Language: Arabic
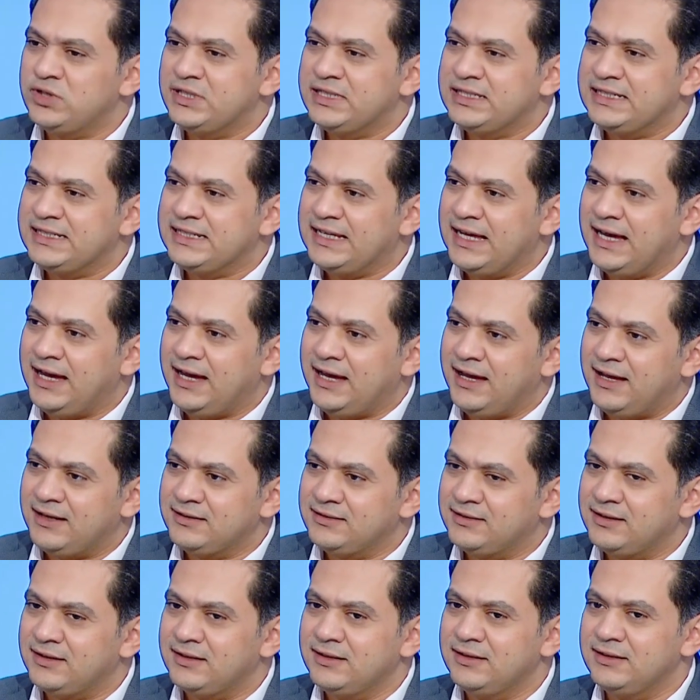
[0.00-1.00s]
السياحه
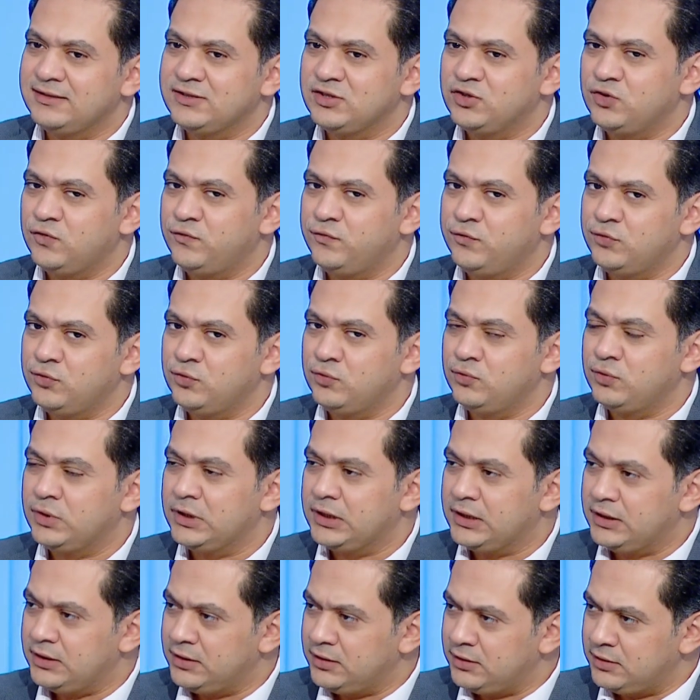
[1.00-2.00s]
عن طريق السفن
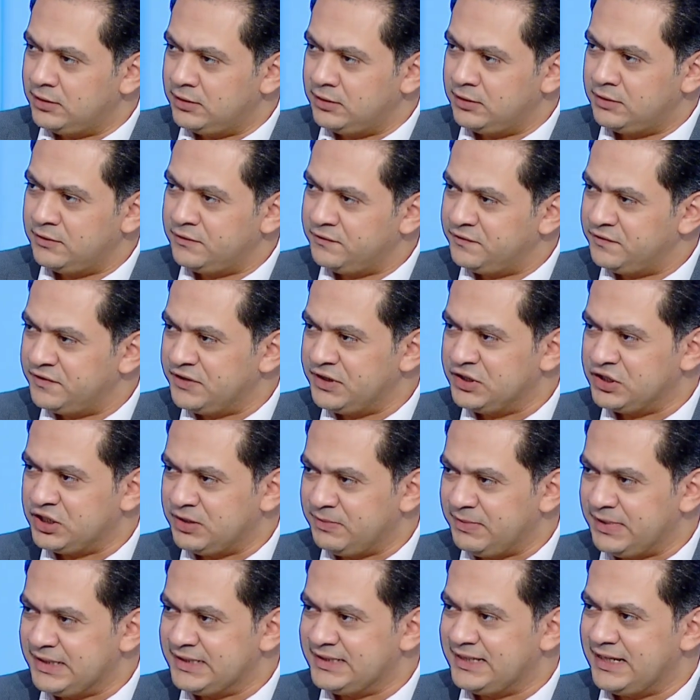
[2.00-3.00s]
وفي
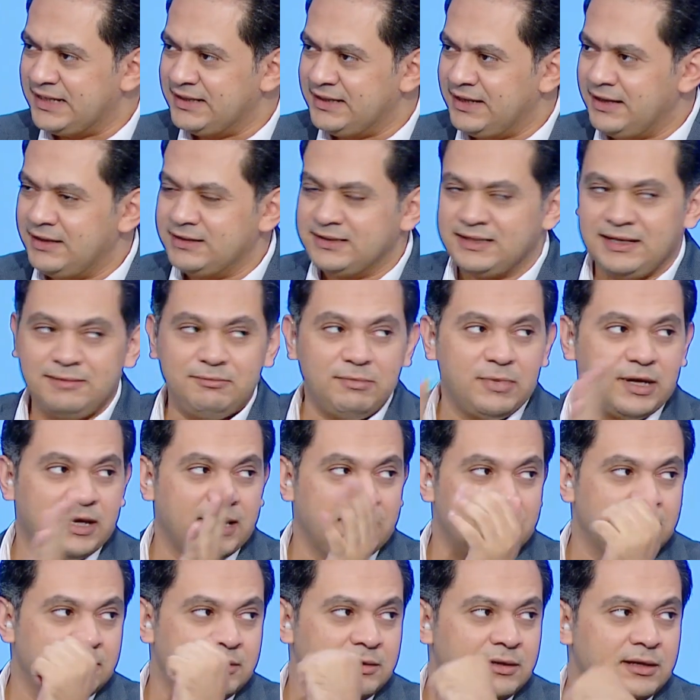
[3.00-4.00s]
شمال سيناء زي ما
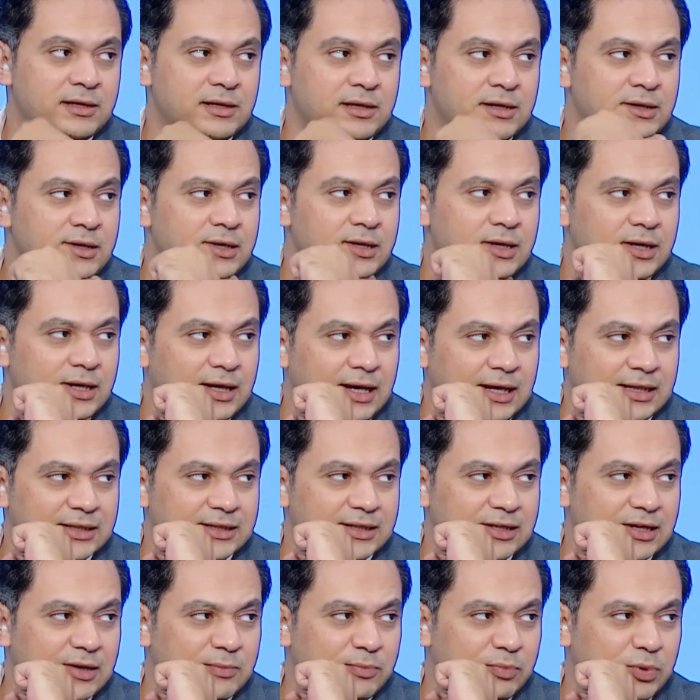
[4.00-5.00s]
كان
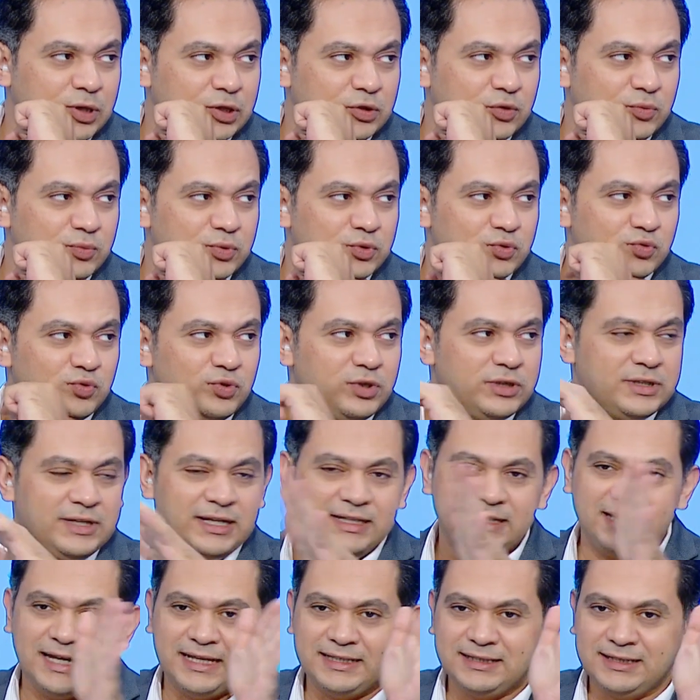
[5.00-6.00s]
حضرتك برضو بتقول
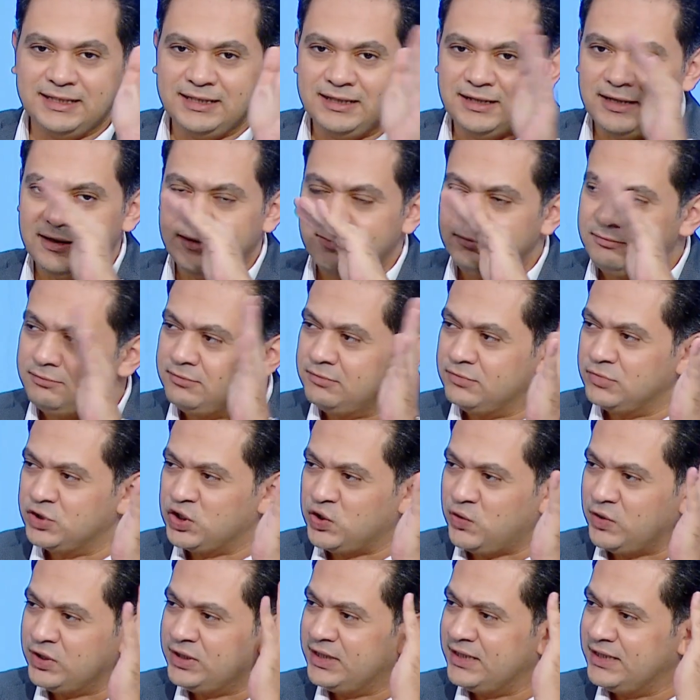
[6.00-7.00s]
ان احنا عندنا
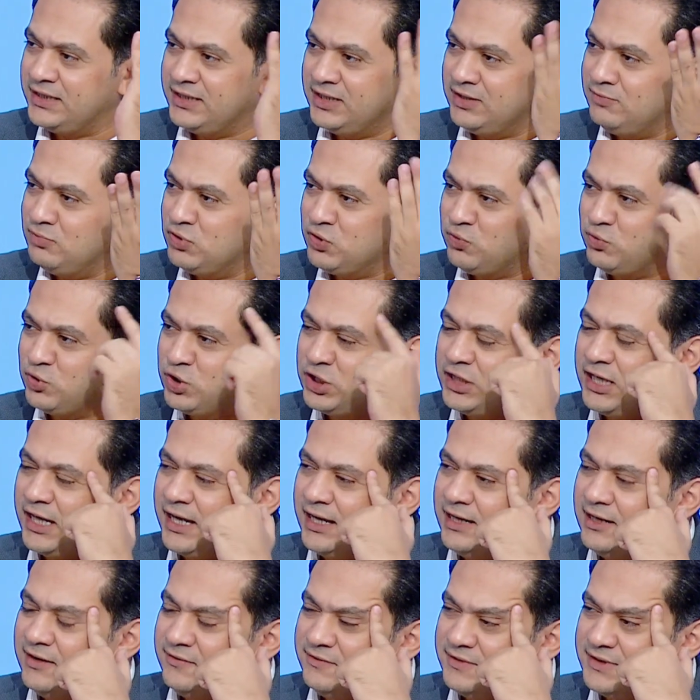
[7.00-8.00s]
شواطئ كتير مش
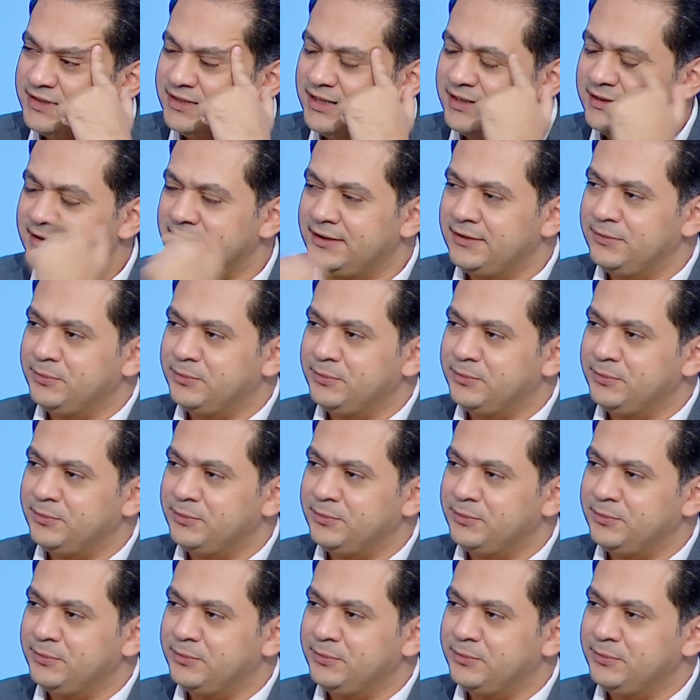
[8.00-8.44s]
مشتغله في سيناء